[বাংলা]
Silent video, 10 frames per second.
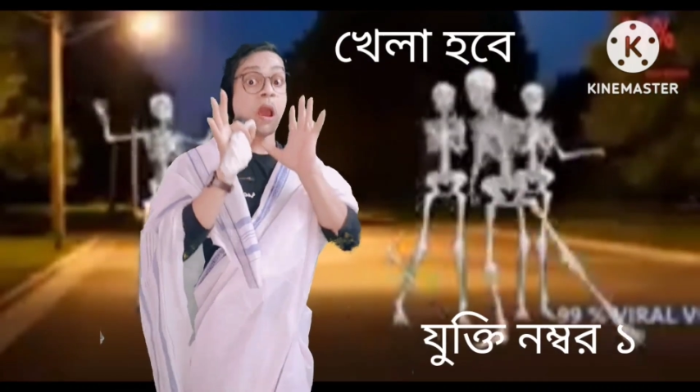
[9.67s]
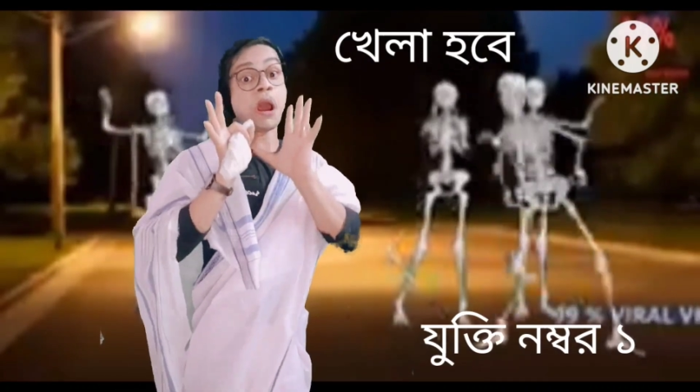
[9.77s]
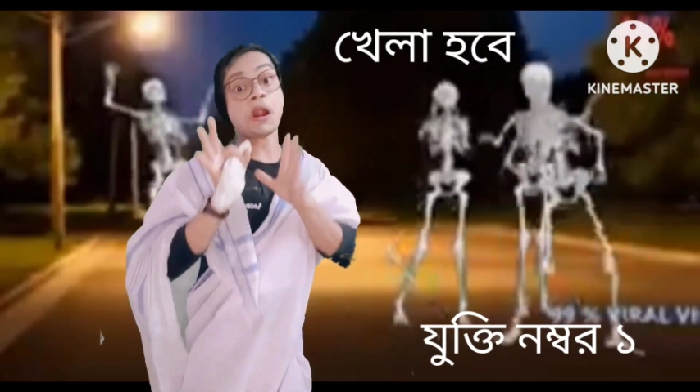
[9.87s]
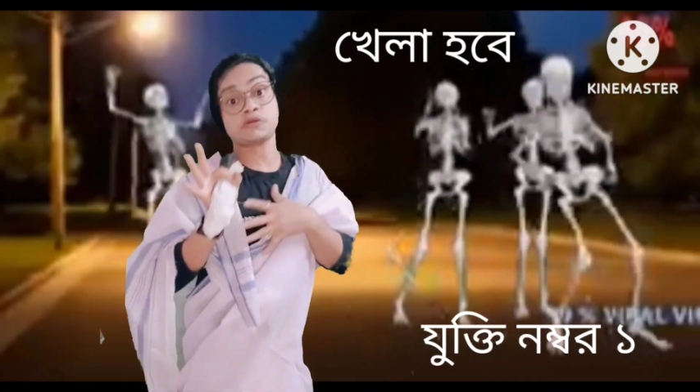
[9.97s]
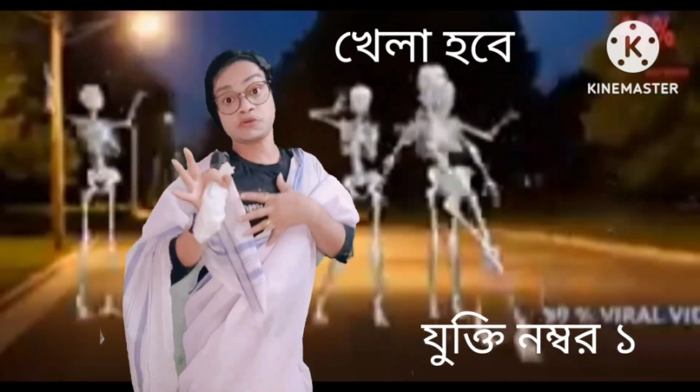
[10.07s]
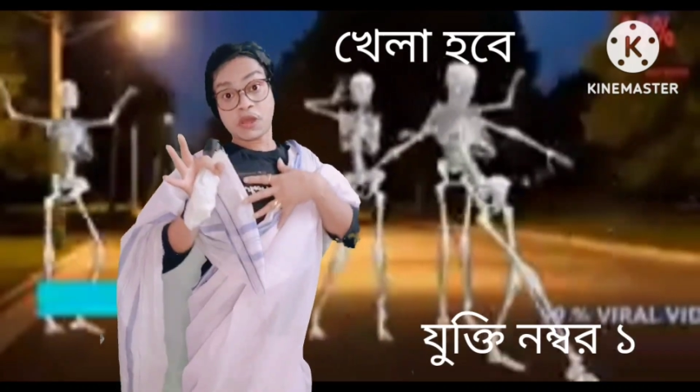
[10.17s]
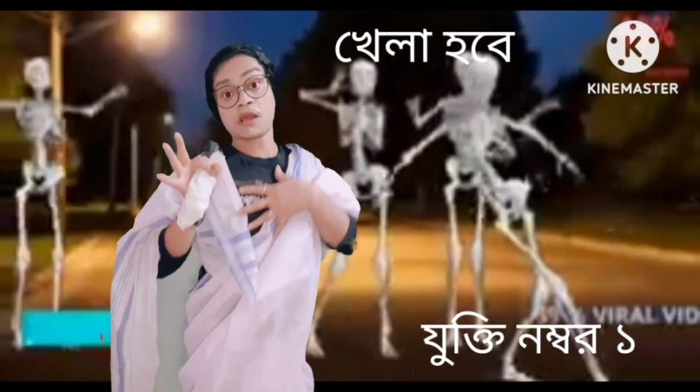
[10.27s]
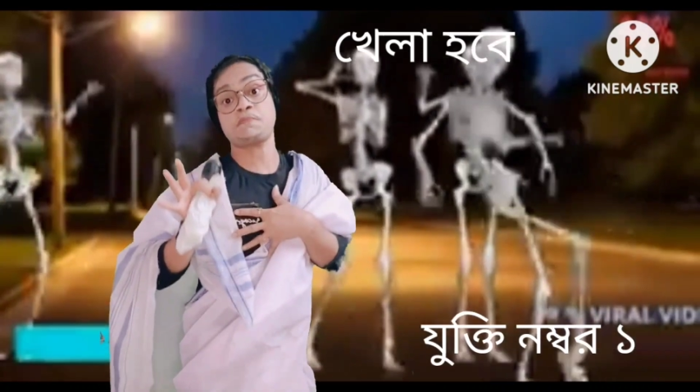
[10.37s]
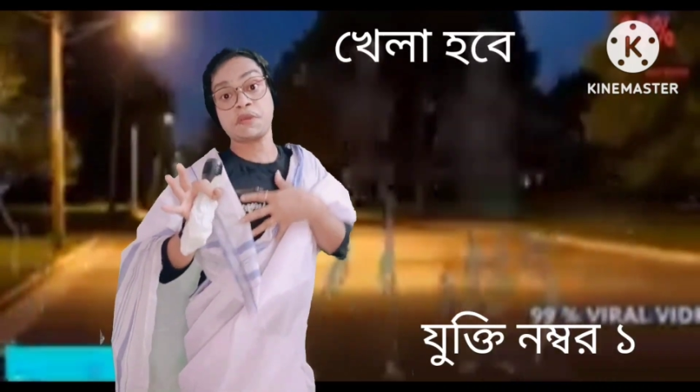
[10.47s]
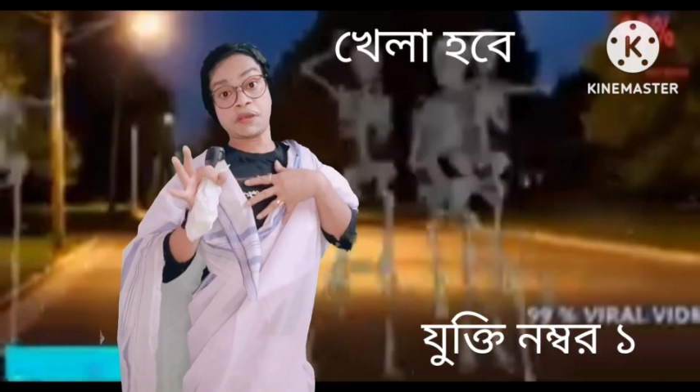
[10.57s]
থাকবে
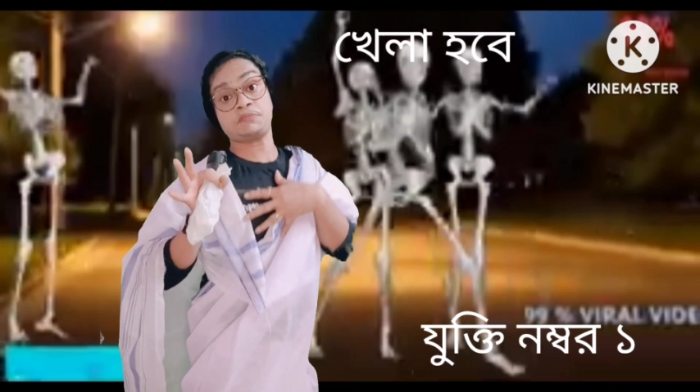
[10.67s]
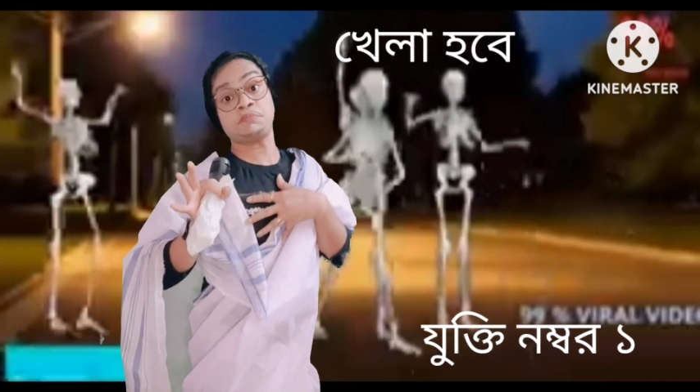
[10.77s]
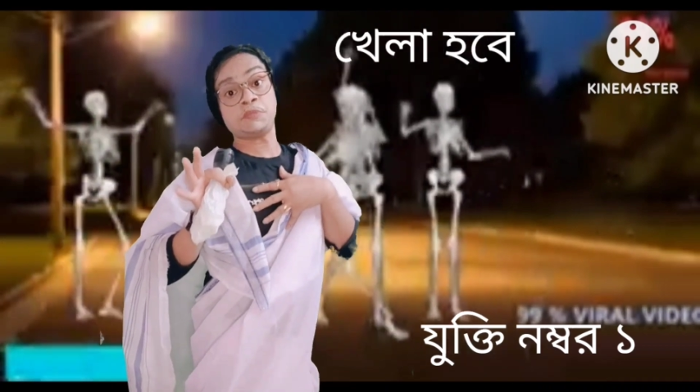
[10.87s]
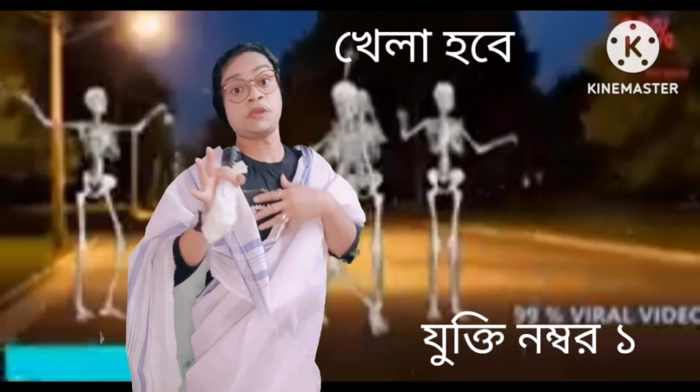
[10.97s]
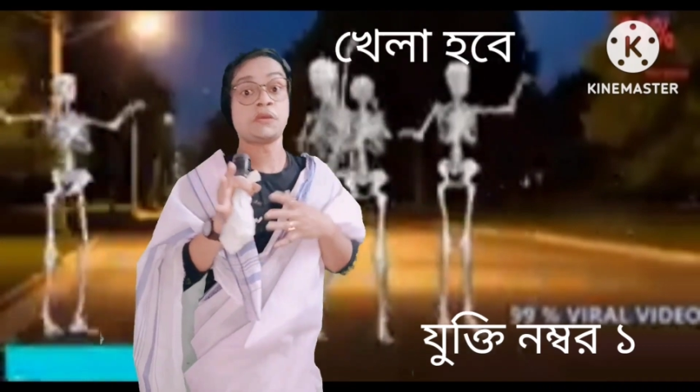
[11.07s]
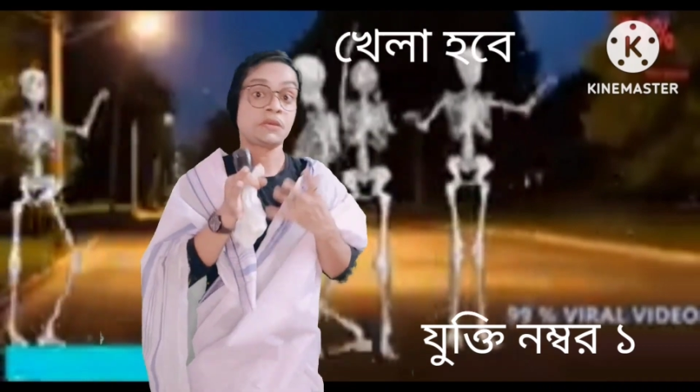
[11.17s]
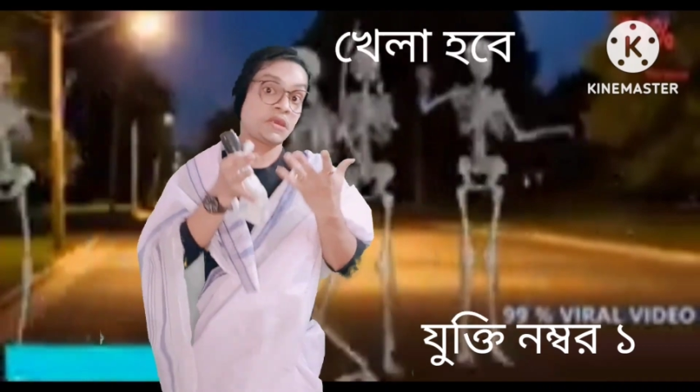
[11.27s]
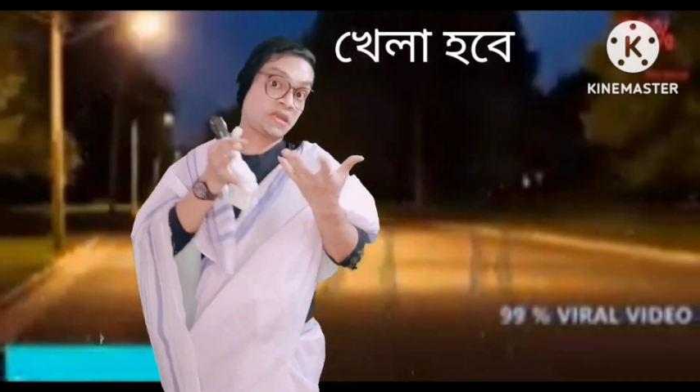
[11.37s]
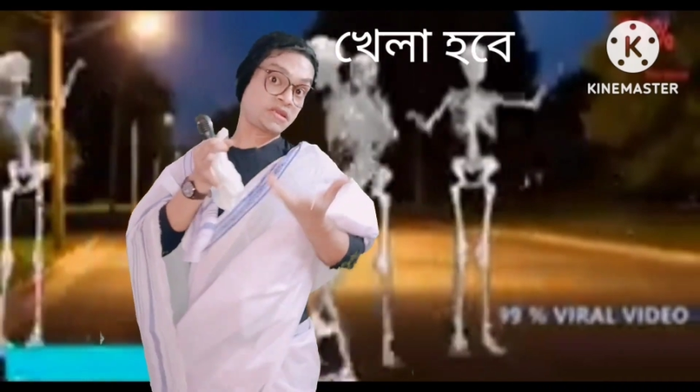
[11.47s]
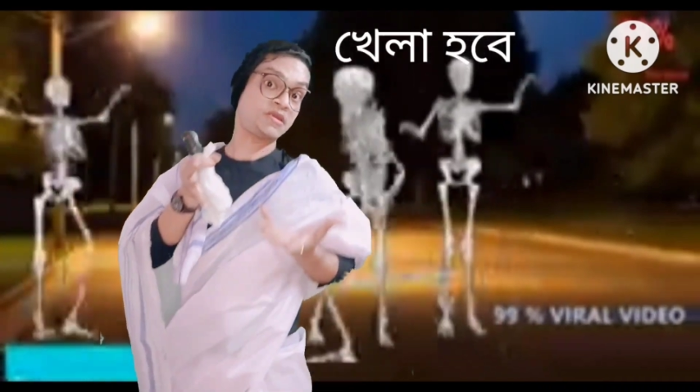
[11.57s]
কিডনিও
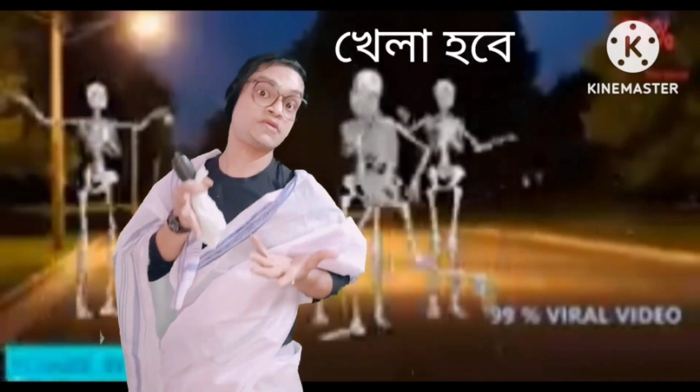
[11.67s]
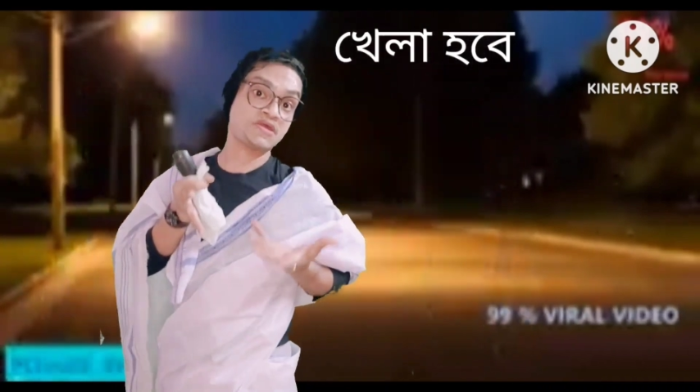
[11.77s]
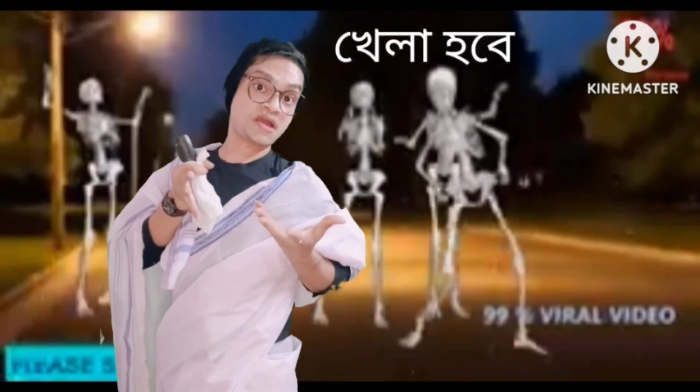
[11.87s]
থাকবে